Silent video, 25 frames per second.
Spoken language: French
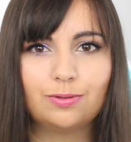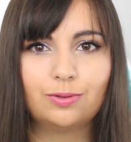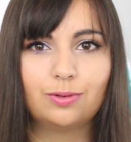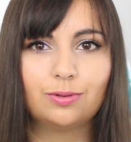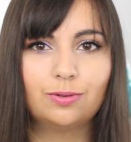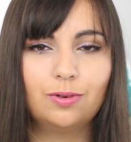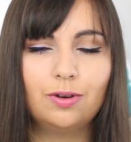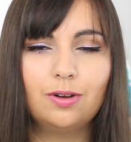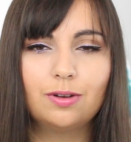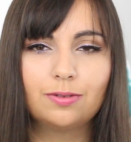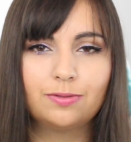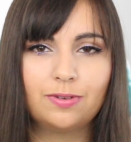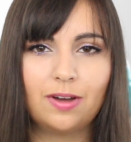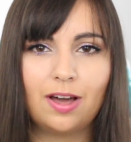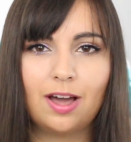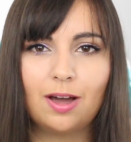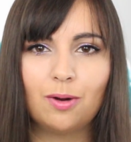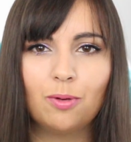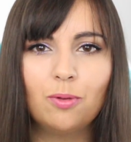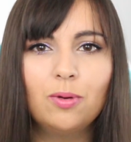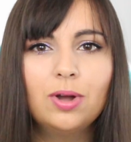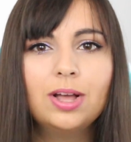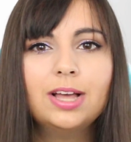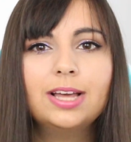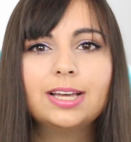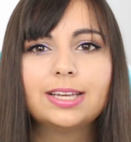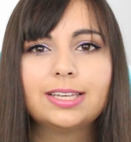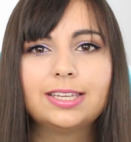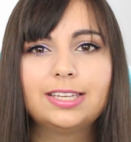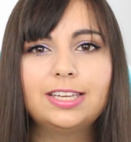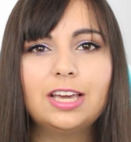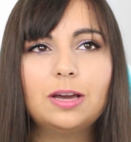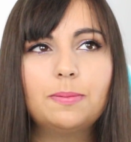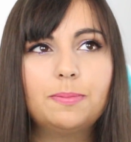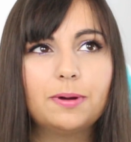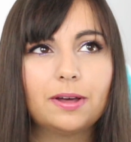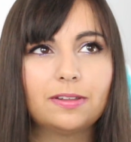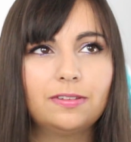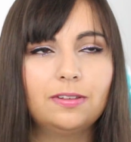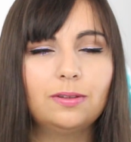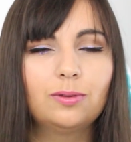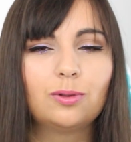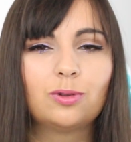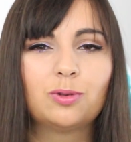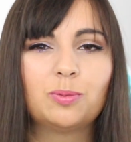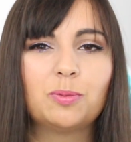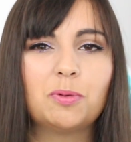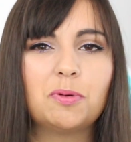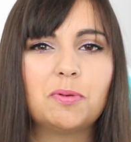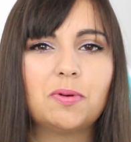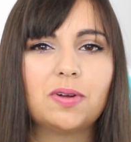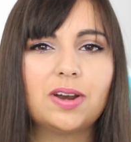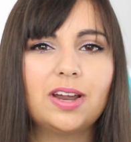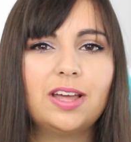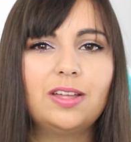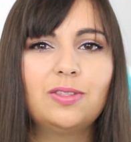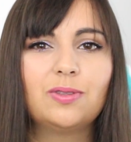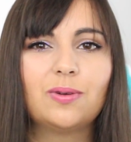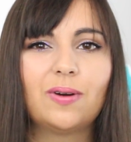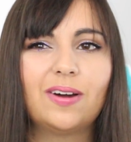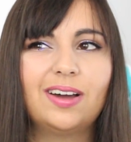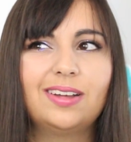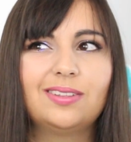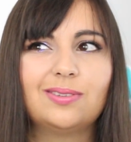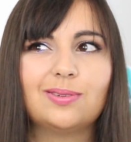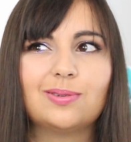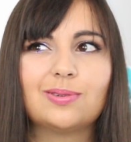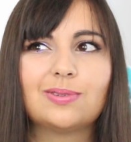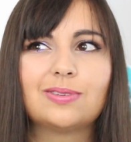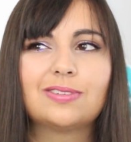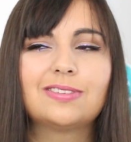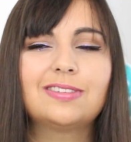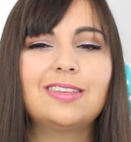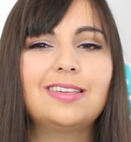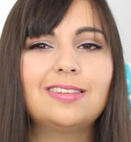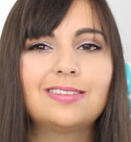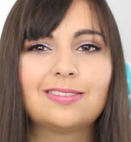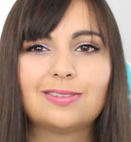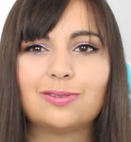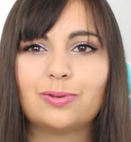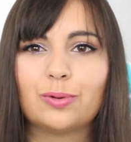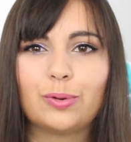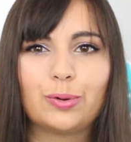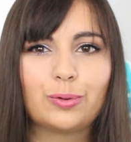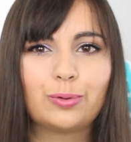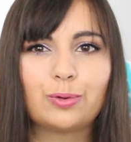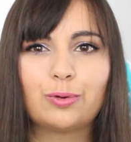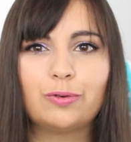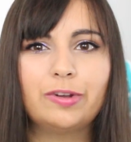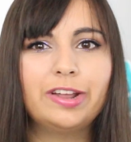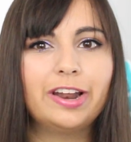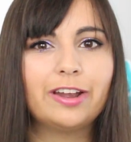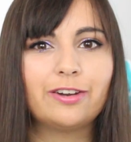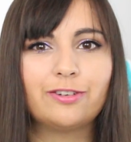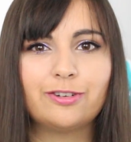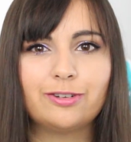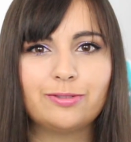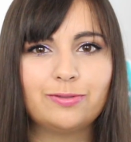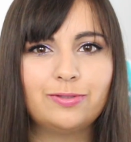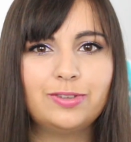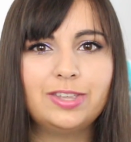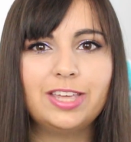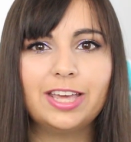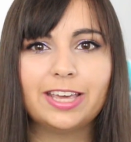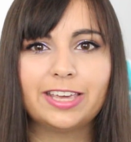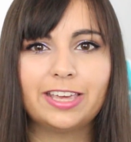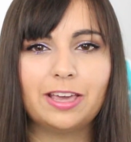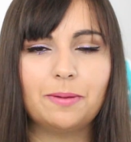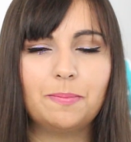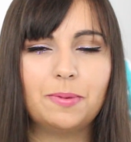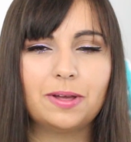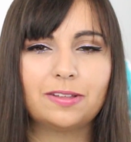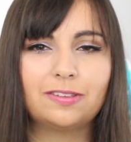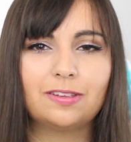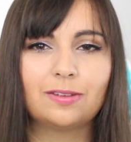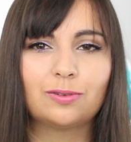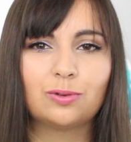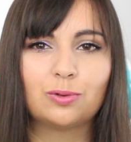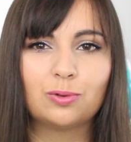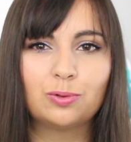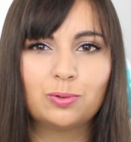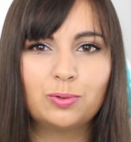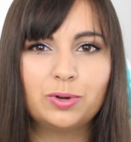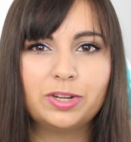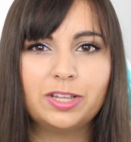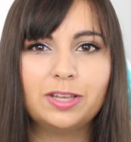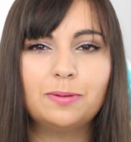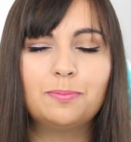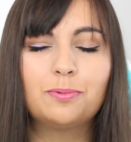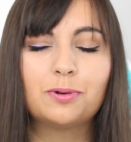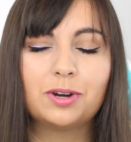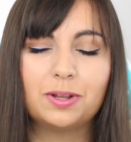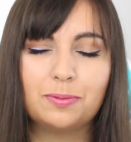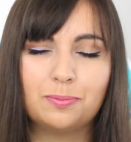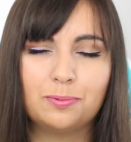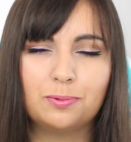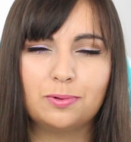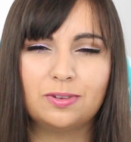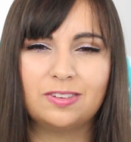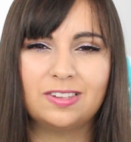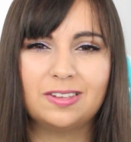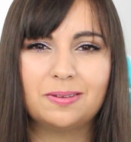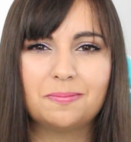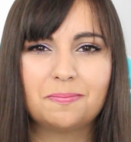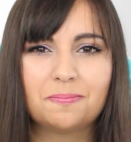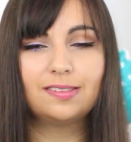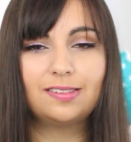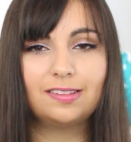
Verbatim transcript: devant un pharaon qui à partir de ce moment-là n'aura de cesse de retrouver la jeune fille à qui appartient ce soulier pour l'épouser.